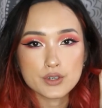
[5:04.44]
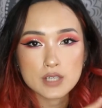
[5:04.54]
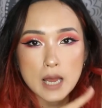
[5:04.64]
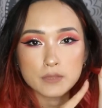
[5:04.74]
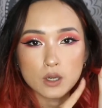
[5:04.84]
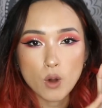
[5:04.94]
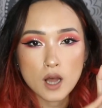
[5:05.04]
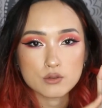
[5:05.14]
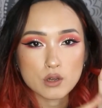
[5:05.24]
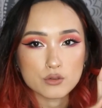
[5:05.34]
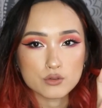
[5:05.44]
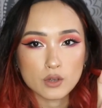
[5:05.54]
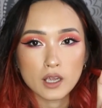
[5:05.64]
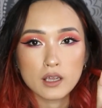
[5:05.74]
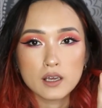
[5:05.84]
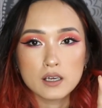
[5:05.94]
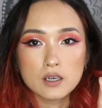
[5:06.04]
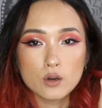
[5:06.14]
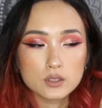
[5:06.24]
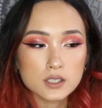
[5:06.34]
就是他们的化妆水。
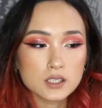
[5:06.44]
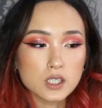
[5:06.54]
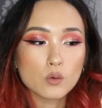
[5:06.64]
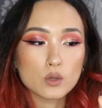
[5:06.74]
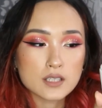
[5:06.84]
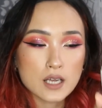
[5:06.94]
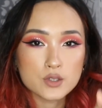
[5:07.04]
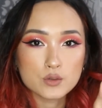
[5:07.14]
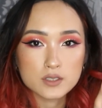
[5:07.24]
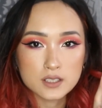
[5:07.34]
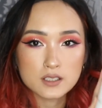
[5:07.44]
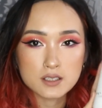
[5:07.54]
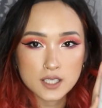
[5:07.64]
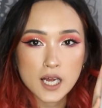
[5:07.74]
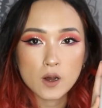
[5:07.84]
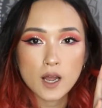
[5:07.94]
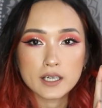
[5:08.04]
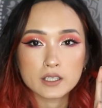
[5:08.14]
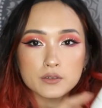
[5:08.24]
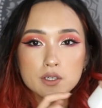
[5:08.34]
这个呢，我当初真的超
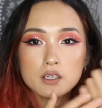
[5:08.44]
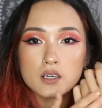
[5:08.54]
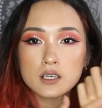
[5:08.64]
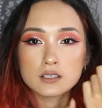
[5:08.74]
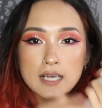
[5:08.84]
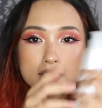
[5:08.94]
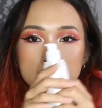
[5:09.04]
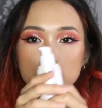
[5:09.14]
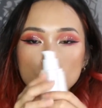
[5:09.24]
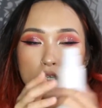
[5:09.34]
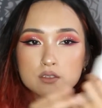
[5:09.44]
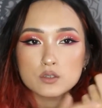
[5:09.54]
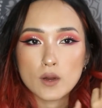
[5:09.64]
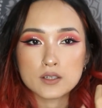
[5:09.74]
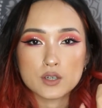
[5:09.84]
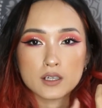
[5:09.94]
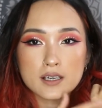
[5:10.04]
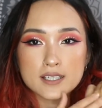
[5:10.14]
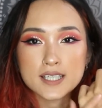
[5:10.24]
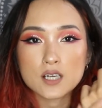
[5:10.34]
爱的，因为它挤出来就是完全
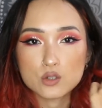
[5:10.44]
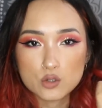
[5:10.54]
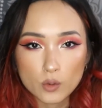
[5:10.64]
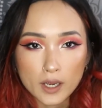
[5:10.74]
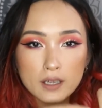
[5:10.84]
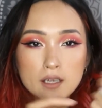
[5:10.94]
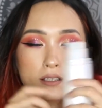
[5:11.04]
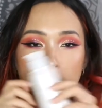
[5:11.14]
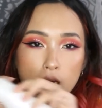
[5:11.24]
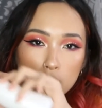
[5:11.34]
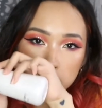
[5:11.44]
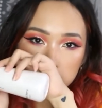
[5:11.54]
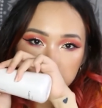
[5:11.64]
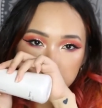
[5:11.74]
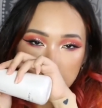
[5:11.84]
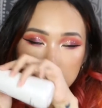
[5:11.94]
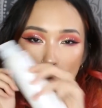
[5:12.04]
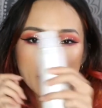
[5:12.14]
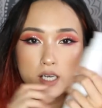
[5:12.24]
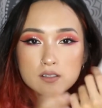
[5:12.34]
很像水，然后它的
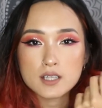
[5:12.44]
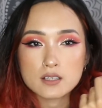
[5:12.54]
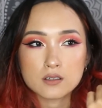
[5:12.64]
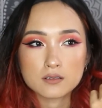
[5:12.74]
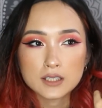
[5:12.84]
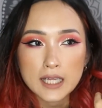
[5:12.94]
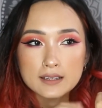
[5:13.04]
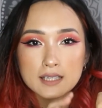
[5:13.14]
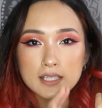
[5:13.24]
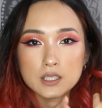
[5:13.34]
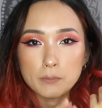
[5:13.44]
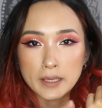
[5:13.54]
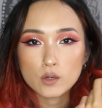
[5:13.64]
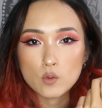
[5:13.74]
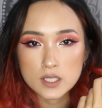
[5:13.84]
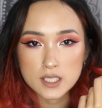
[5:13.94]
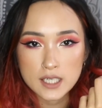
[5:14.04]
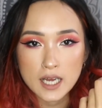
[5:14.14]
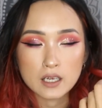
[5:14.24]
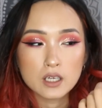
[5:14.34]
味道是那种淡淡的莓果
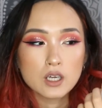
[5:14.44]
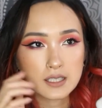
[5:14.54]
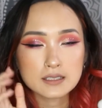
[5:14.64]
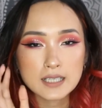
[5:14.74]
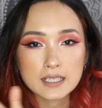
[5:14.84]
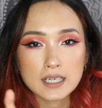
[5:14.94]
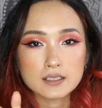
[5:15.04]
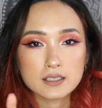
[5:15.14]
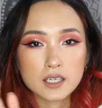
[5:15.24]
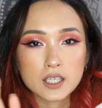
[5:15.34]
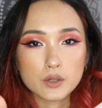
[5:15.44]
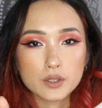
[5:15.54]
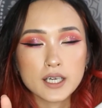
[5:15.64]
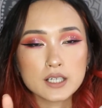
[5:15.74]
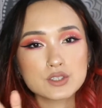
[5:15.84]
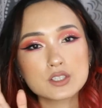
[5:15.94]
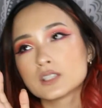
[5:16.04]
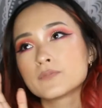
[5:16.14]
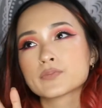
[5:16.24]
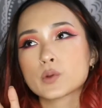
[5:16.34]
香，跟刚刚的理由一样，就
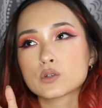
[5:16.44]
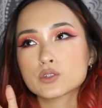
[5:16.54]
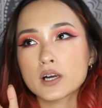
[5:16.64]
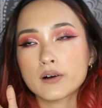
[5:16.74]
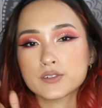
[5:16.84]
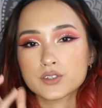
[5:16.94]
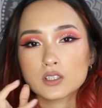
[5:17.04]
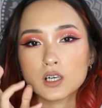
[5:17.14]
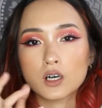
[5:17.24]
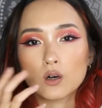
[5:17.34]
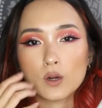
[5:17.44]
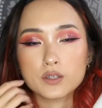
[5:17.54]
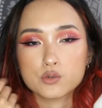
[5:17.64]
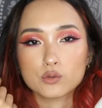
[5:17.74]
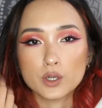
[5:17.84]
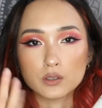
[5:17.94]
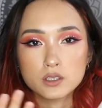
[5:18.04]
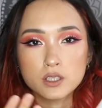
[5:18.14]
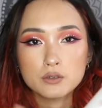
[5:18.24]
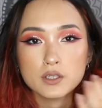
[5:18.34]
是我觉得很适合会出油的
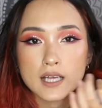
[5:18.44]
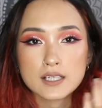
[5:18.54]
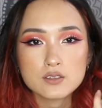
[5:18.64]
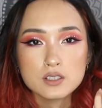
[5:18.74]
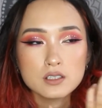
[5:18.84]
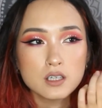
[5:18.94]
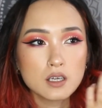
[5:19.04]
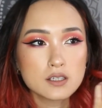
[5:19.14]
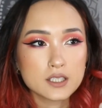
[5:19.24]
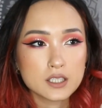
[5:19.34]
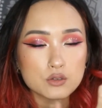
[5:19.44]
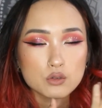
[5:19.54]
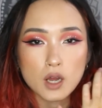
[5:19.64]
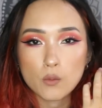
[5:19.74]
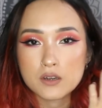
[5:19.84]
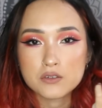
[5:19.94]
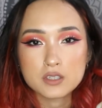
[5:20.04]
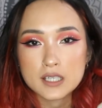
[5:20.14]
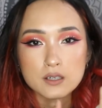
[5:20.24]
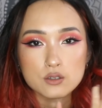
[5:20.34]
人，因为它就是挤出来完全就
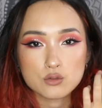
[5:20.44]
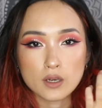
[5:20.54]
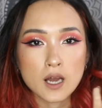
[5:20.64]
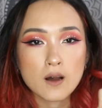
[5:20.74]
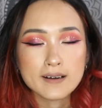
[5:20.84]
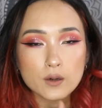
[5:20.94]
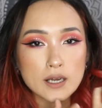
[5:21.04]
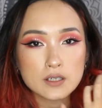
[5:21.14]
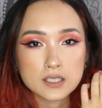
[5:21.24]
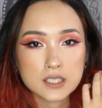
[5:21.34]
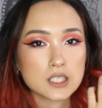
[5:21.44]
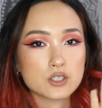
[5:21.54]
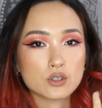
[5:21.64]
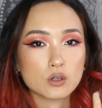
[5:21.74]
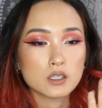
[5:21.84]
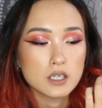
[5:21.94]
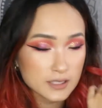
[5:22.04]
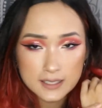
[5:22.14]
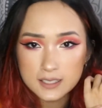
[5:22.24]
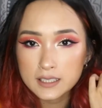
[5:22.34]
像水，然后很快就吸收了，
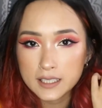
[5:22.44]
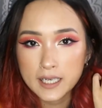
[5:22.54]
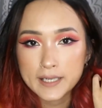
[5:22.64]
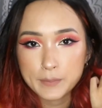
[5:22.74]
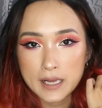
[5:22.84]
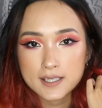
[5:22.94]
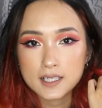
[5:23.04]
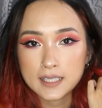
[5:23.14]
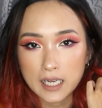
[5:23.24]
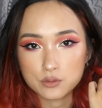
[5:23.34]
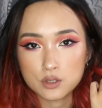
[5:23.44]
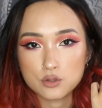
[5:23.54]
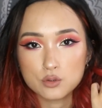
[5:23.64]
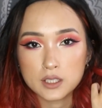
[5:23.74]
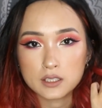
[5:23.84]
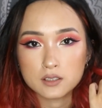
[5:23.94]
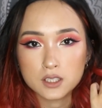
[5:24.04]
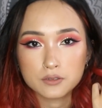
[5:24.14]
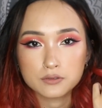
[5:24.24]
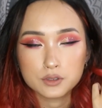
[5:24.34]
但是你可以马上感觉出你的
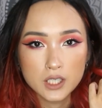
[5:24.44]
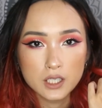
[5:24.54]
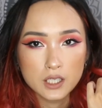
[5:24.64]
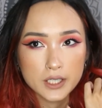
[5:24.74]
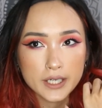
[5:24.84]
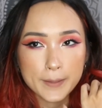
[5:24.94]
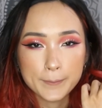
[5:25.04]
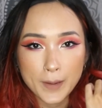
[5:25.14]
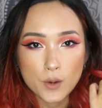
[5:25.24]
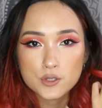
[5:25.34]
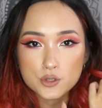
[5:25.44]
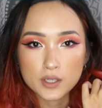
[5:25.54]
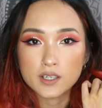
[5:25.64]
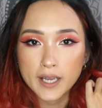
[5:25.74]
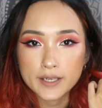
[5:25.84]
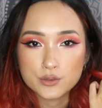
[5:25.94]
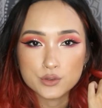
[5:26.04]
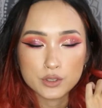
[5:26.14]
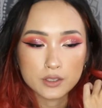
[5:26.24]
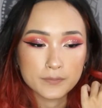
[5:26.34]
肌肤就很保水的感
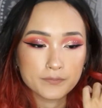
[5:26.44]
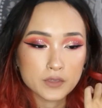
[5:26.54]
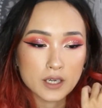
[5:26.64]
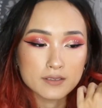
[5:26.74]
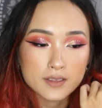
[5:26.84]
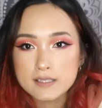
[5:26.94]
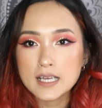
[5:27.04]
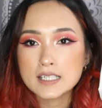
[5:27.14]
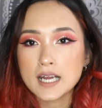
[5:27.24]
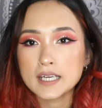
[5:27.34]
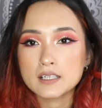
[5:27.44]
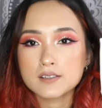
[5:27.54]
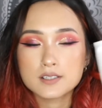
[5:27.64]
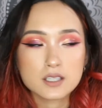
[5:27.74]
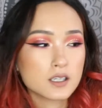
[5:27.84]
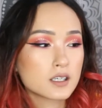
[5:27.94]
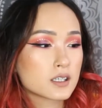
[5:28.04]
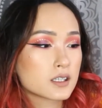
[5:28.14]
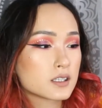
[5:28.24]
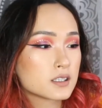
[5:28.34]
觉，很嫩。再下一个是这
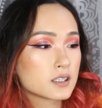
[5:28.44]
个